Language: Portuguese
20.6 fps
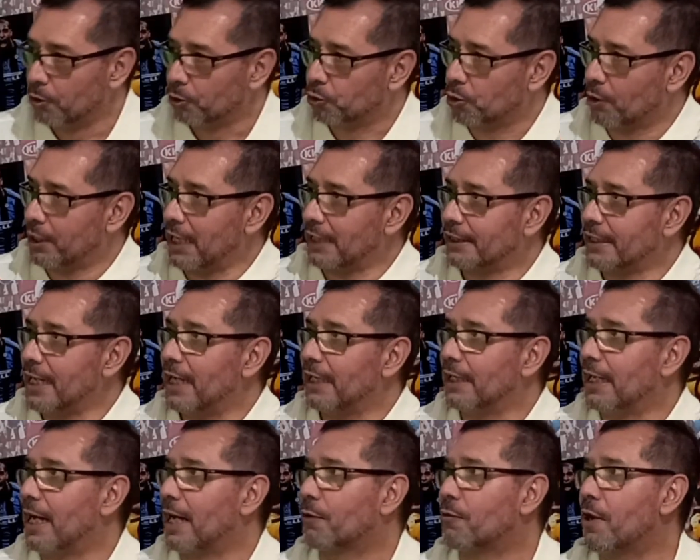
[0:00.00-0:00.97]
Trocar a
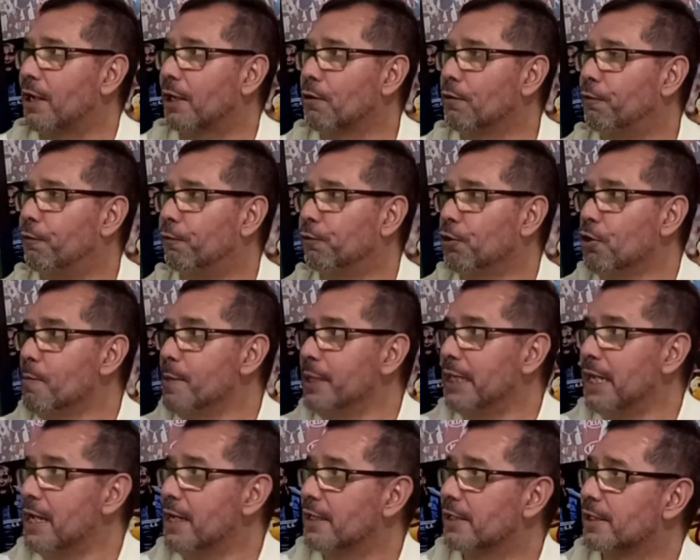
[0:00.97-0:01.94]
tela, agora o
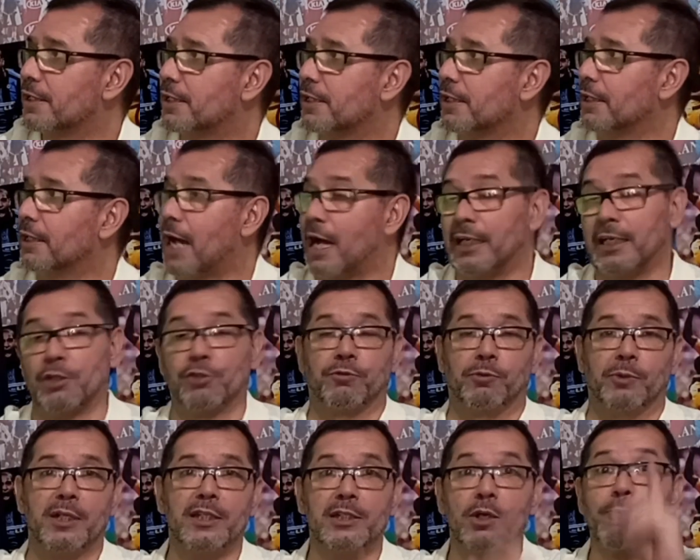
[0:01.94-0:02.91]
Fluminense. Aliás, o
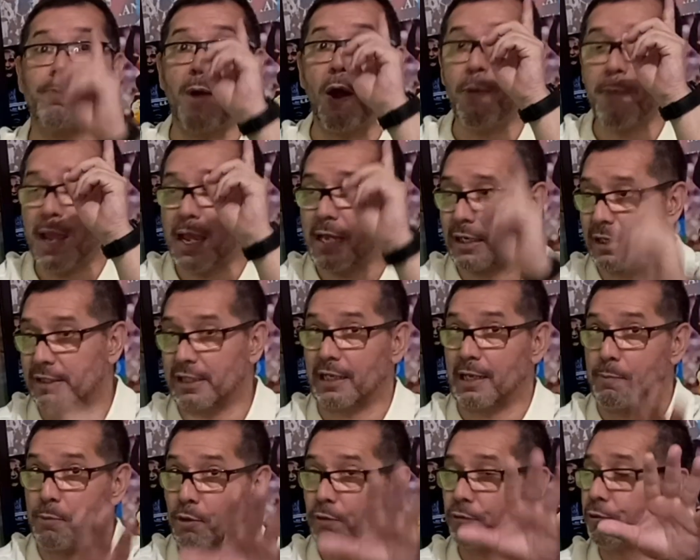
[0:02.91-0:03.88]
Fluminense é o Palmeiras,
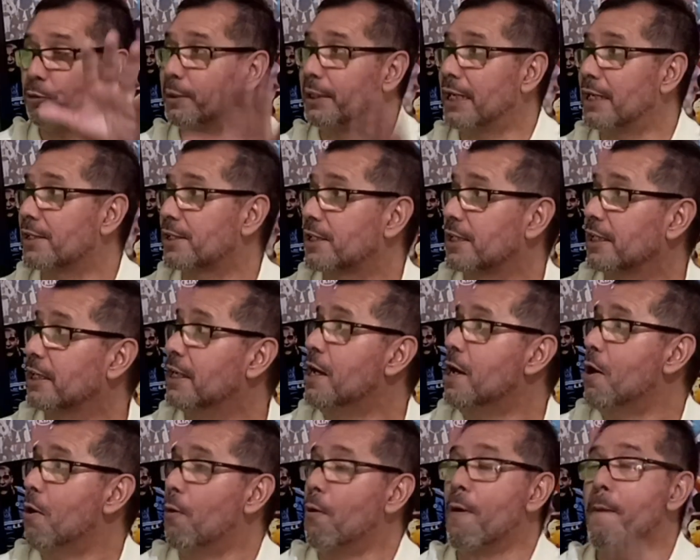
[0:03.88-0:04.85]
daqui a pouco o Fluminense.
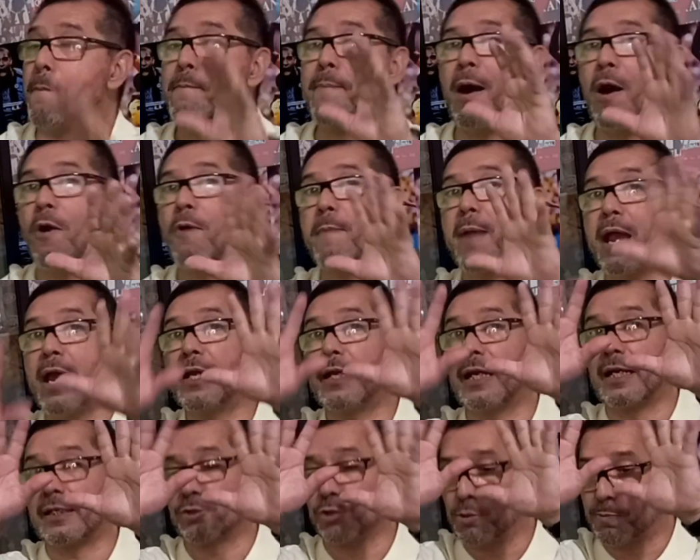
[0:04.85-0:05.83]
O
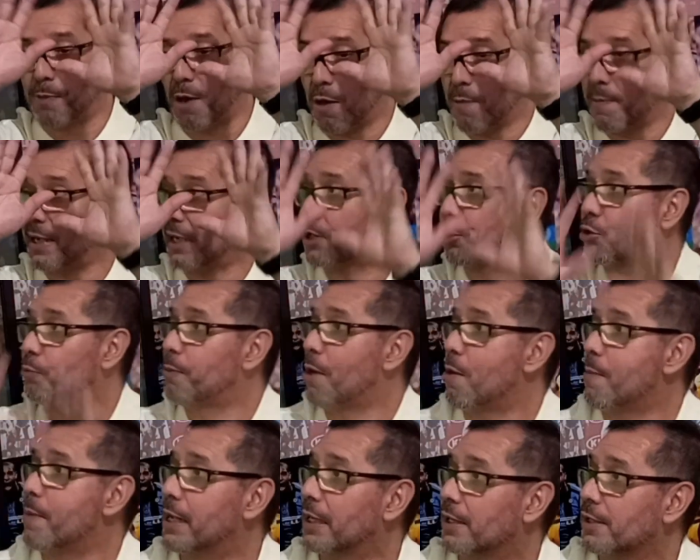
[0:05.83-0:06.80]
Palmeiras, o Palmeiras, o
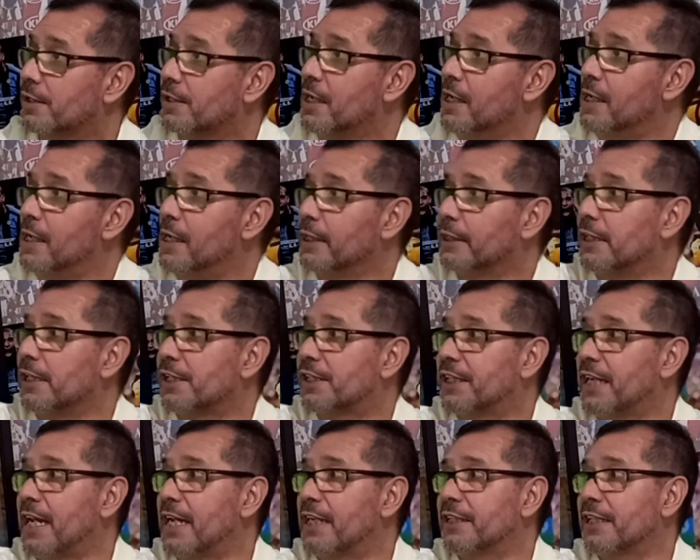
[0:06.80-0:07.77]
Palmeiras, que
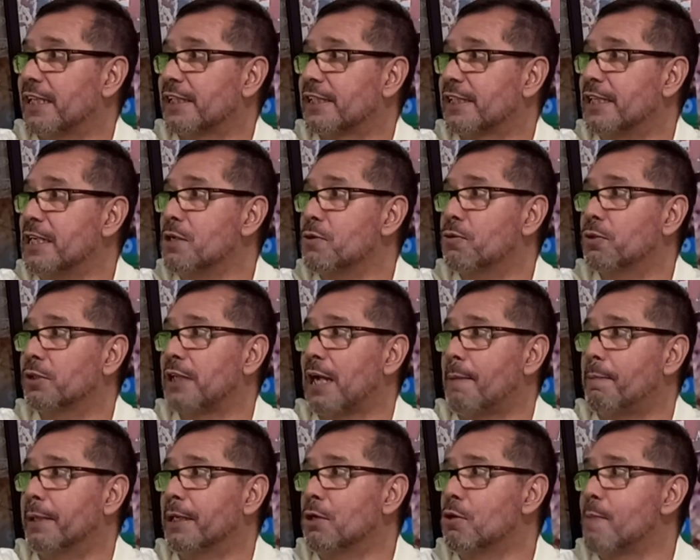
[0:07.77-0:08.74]
estreia dia 5 de
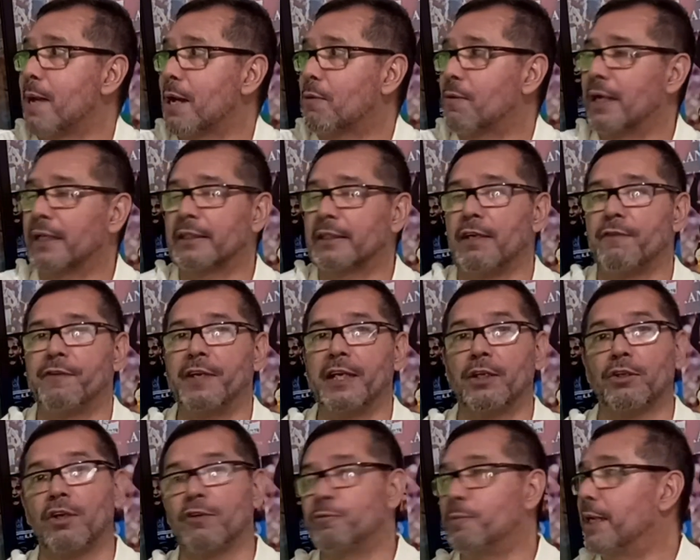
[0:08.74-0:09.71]
abril, uma quarta-feira,
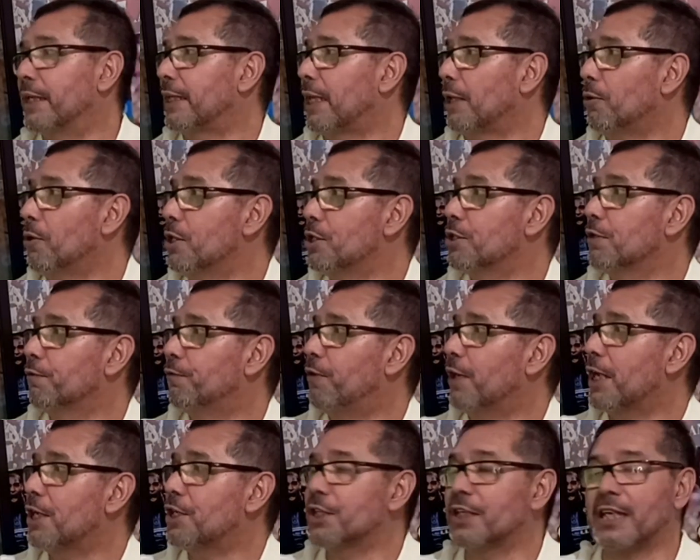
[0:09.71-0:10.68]
nove e meia da noite,
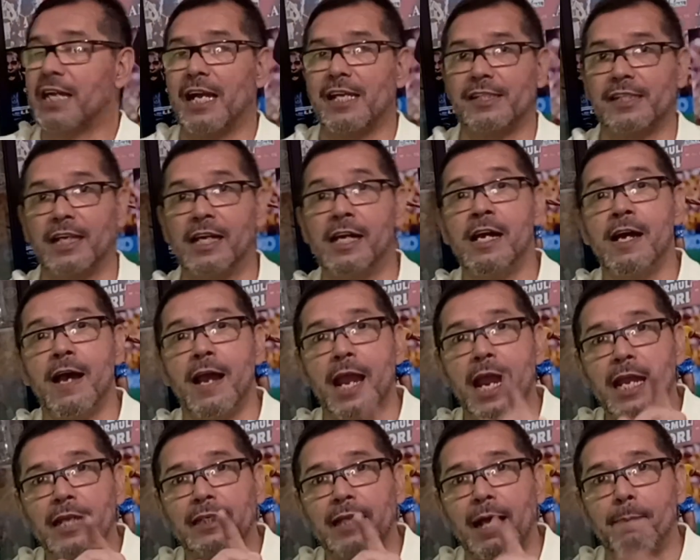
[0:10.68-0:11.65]
fora de casa,
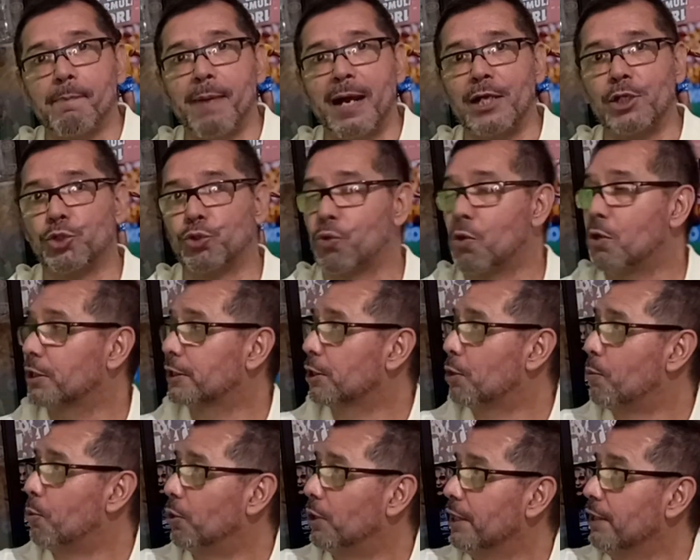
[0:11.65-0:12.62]
em La Paz, contra o
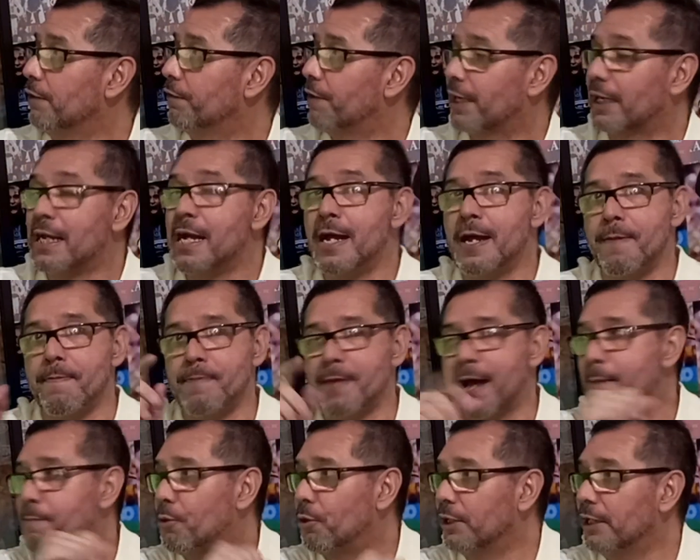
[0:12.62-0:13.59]
Bolívar,
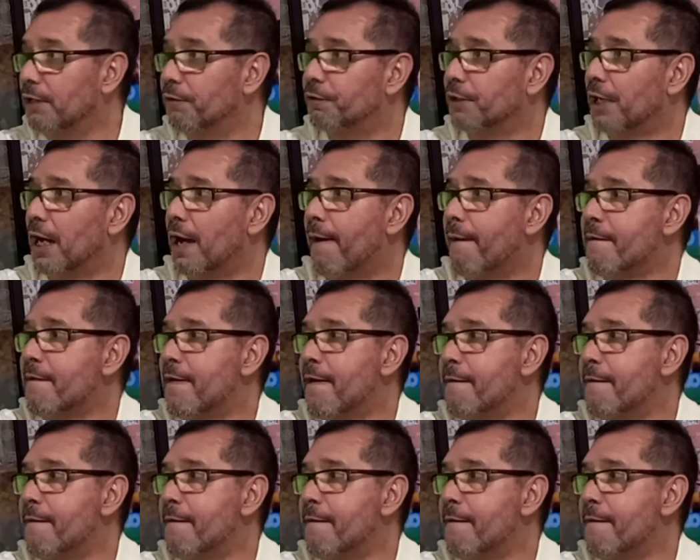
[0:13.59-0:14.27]
na Bolívia.